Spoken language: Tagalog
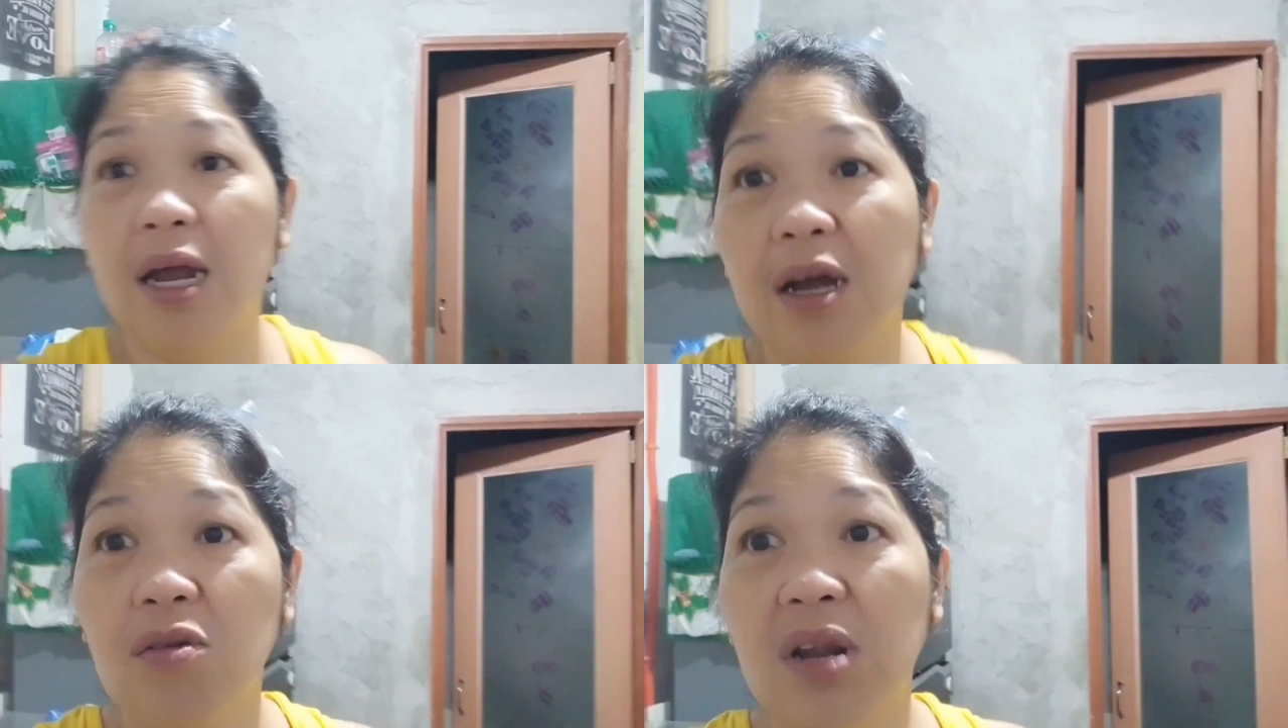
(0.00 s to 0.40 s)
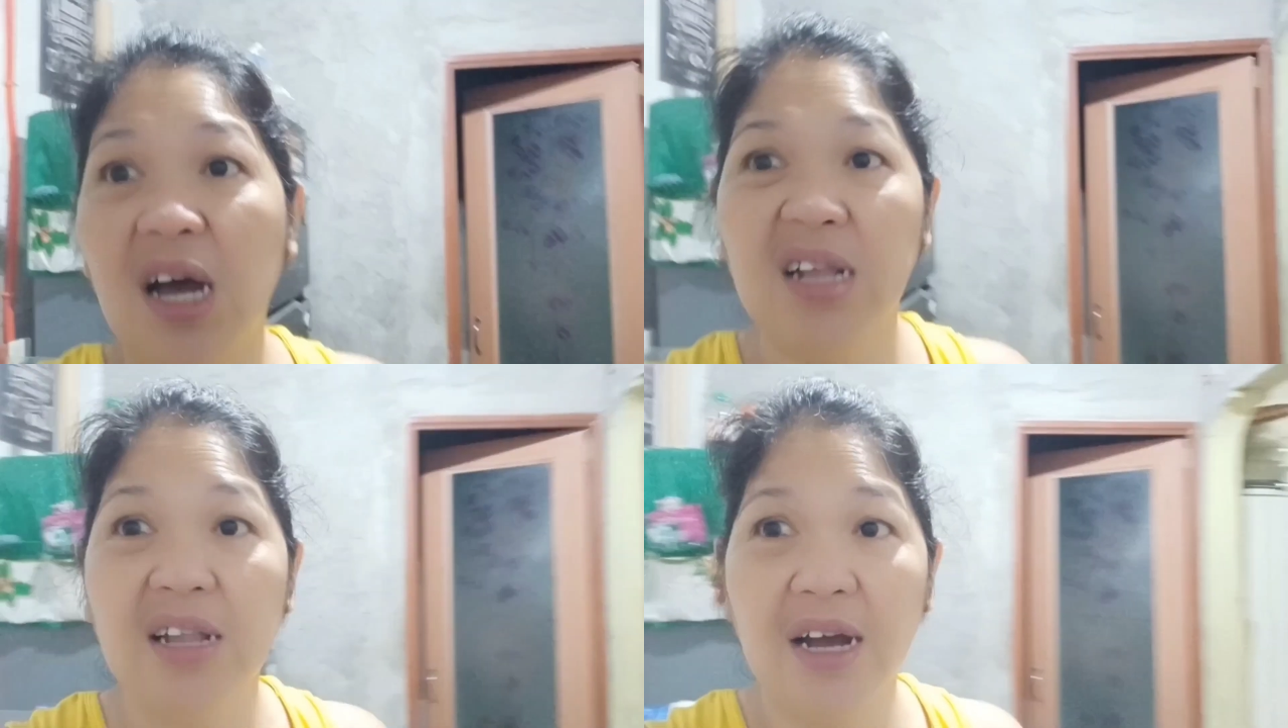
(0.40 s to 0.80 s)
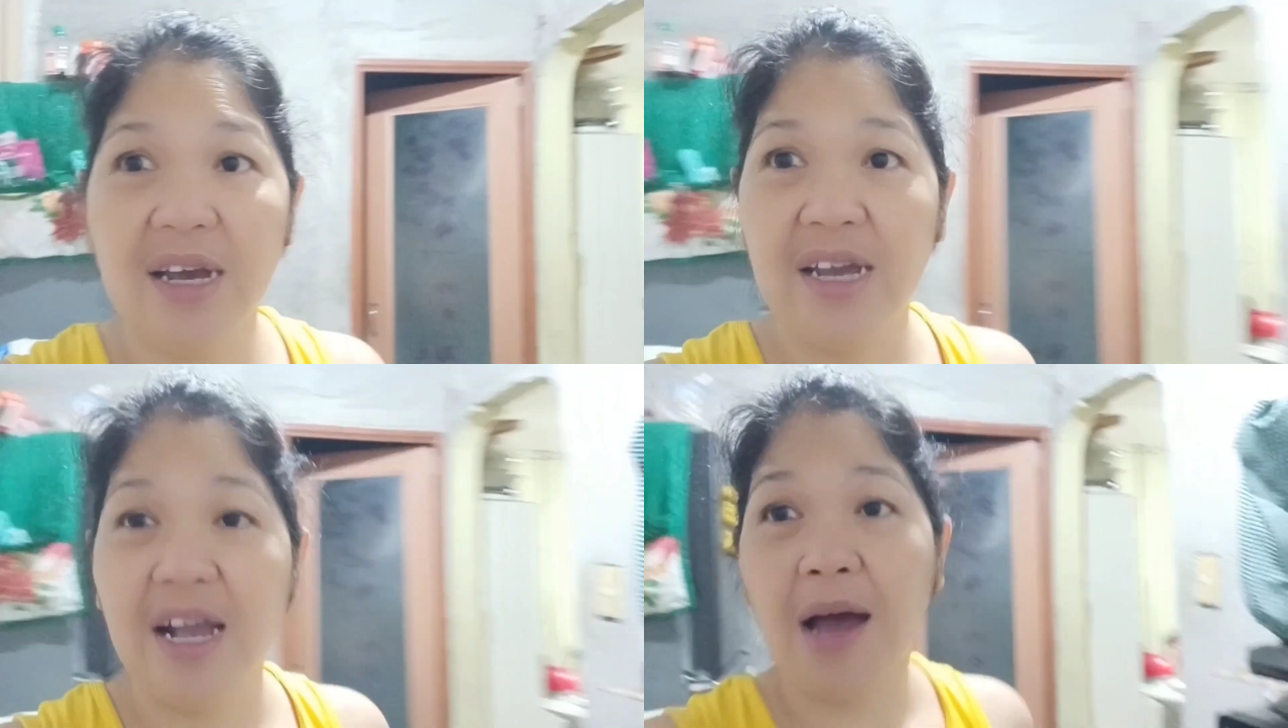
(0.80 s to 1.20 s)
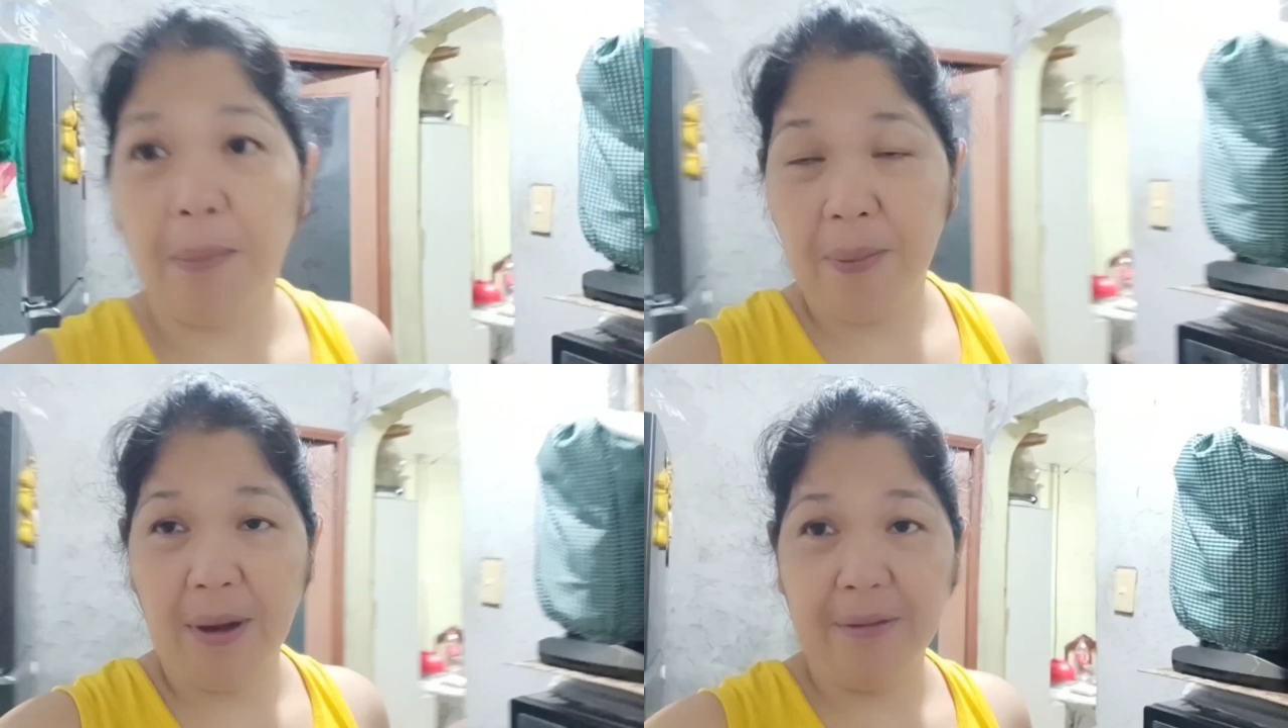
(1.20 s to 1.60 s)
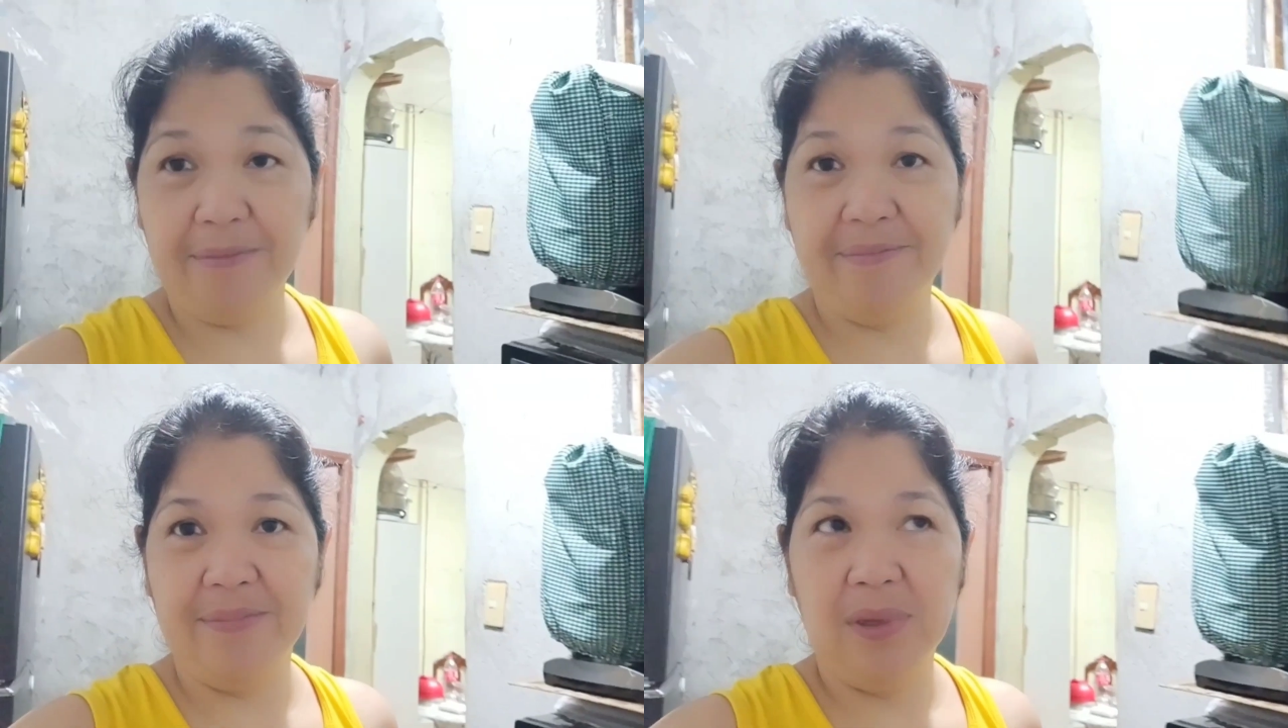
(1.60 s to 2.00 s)
ko lahat nakahiga pa.
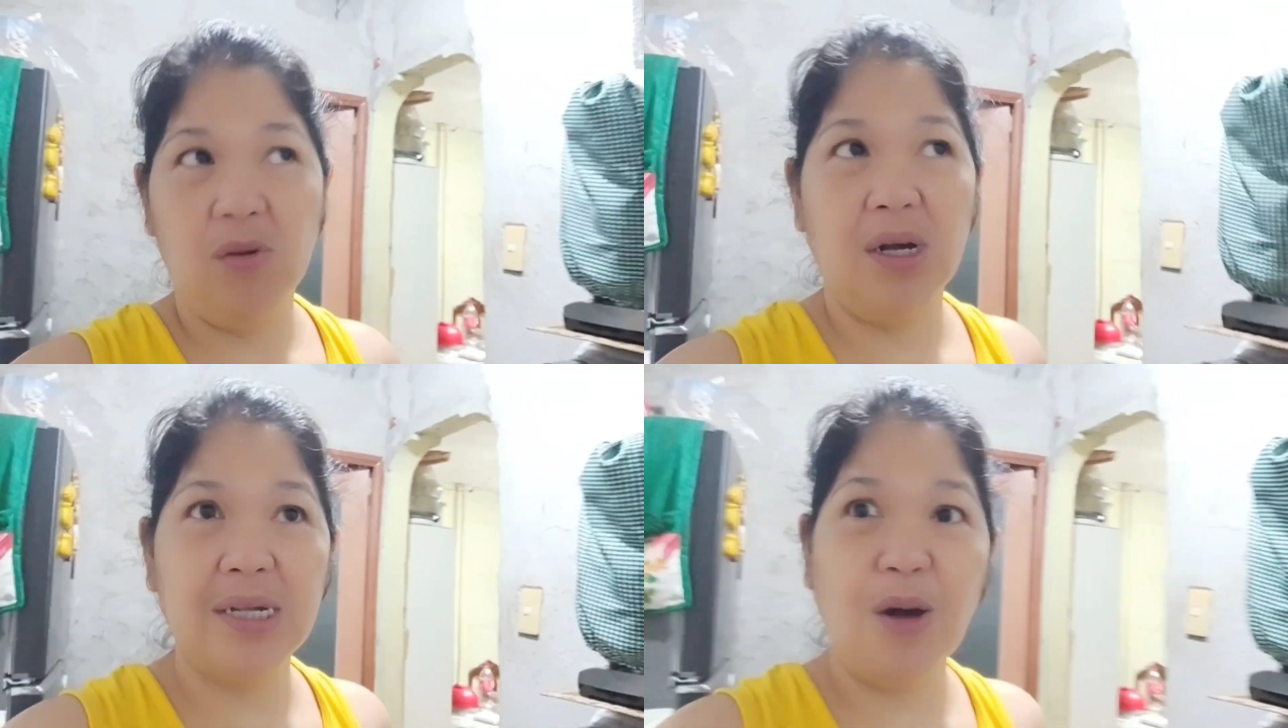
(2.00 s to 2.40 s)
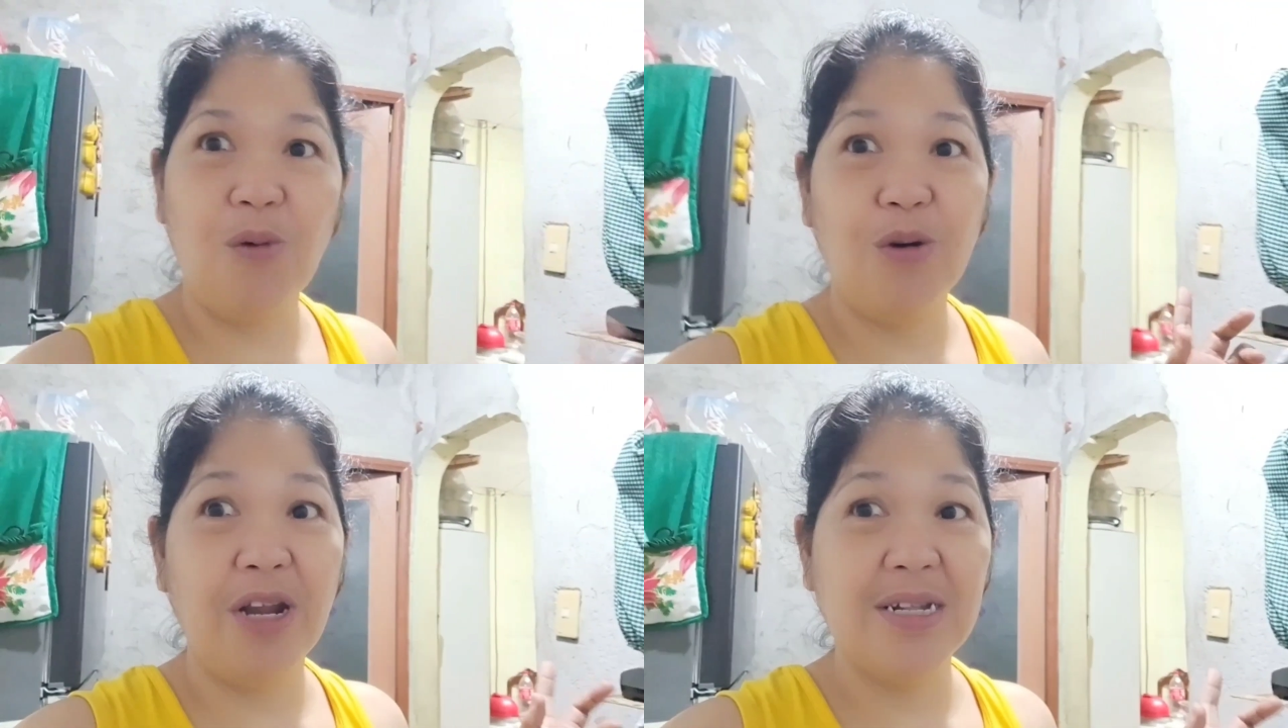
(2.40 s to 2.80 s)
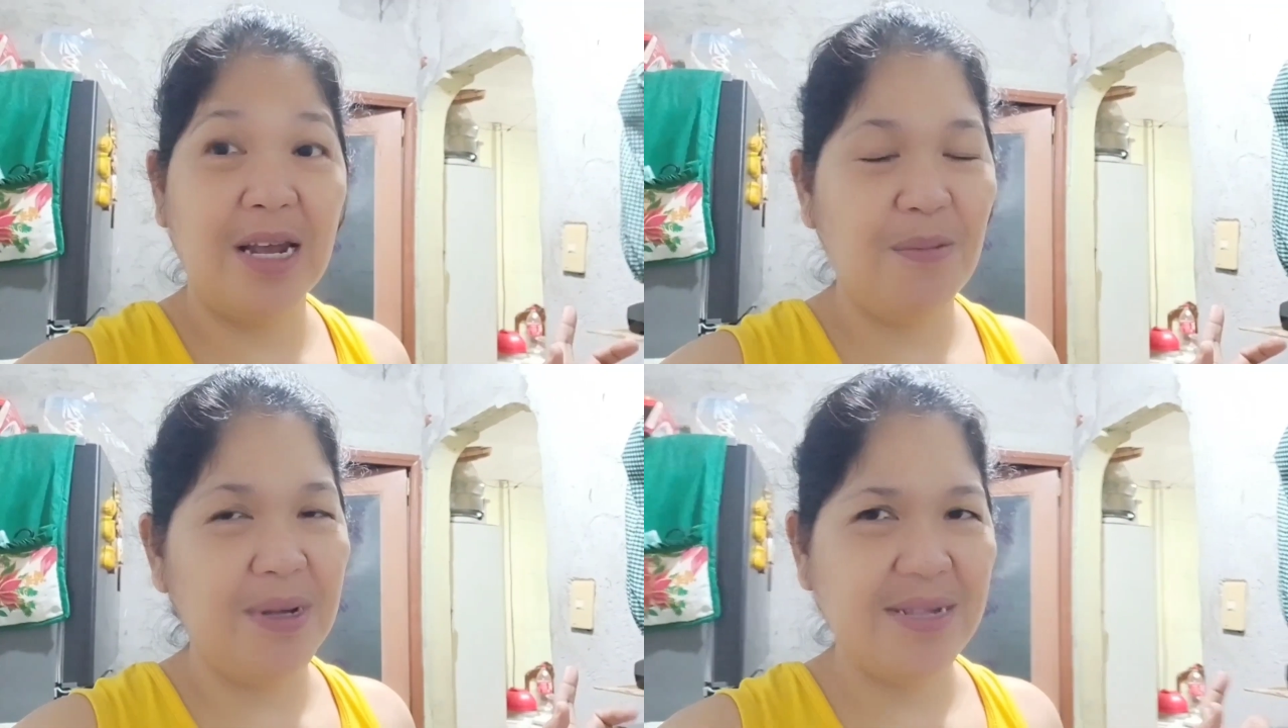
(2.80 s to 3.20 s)
Kakasawa ko na sa labas